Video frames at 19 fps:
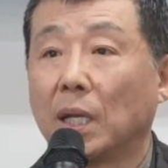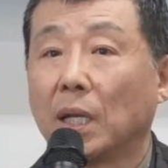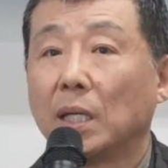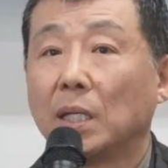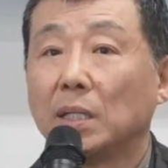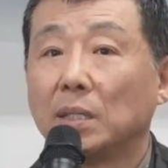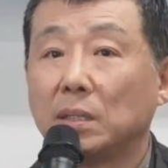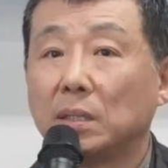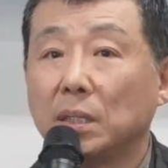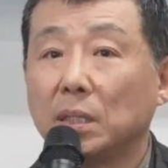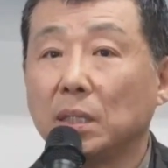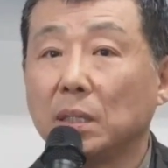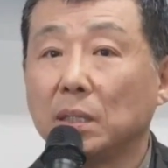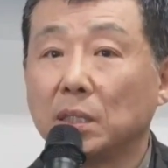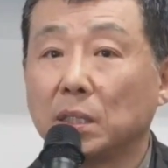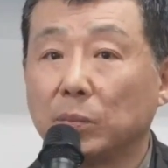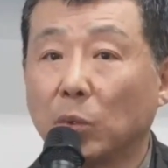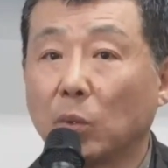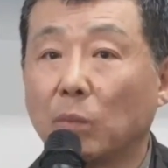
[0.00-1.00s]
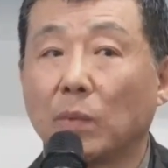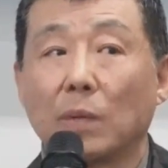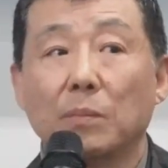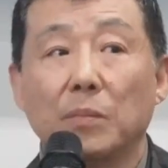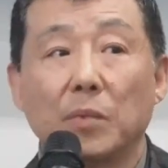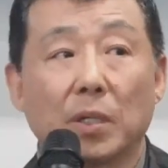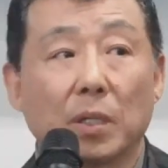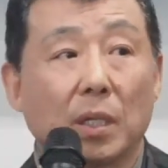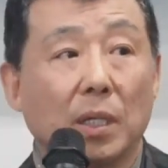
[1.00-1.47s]
이, 이
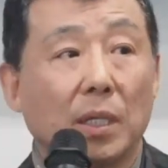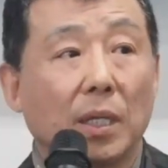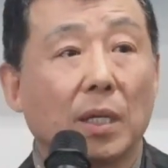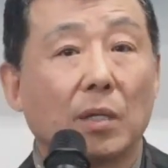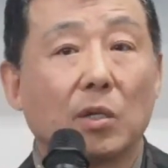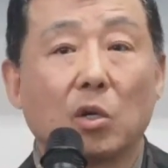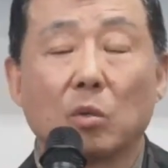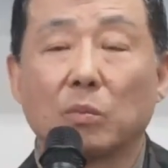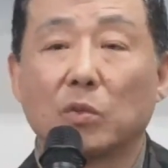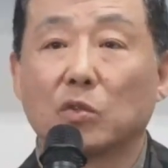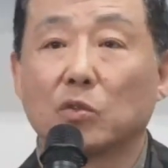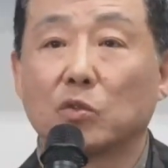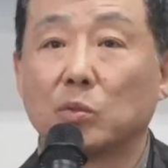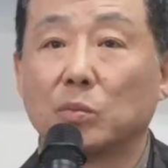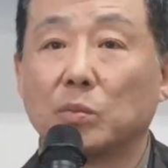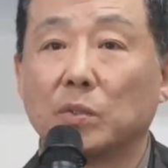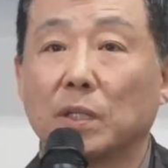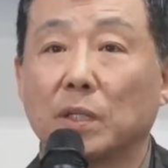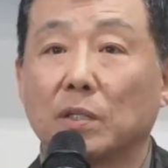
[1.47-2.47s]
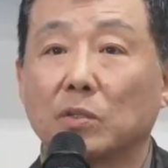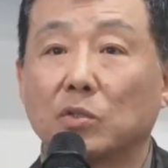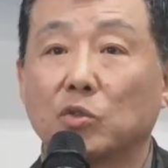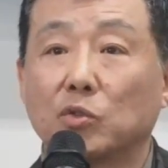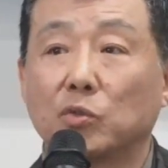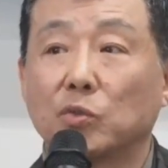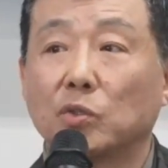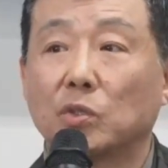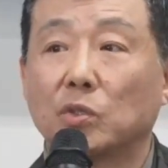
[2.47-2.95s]
15만 명의 이란 혁명 수비대는
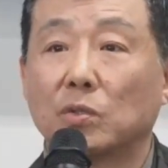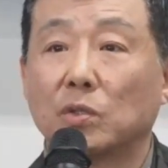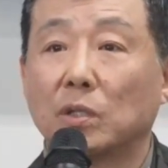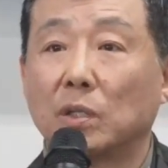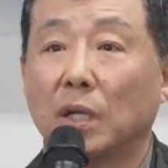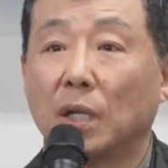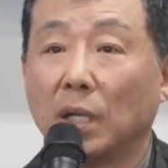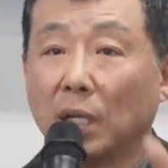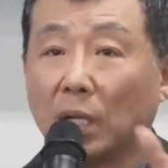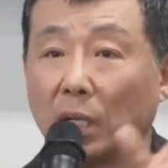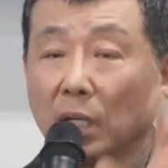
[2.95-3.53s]
충성을